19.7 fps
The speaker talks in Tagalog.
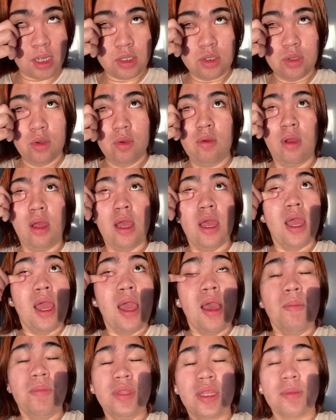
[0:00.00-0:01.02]
So,
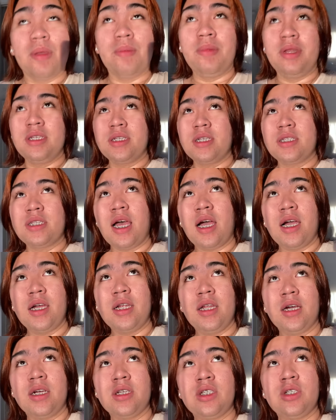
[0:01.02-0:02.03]
nagpabili siya sa akin
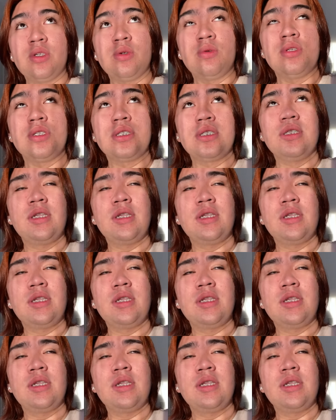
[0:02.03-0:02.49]
ng shoes.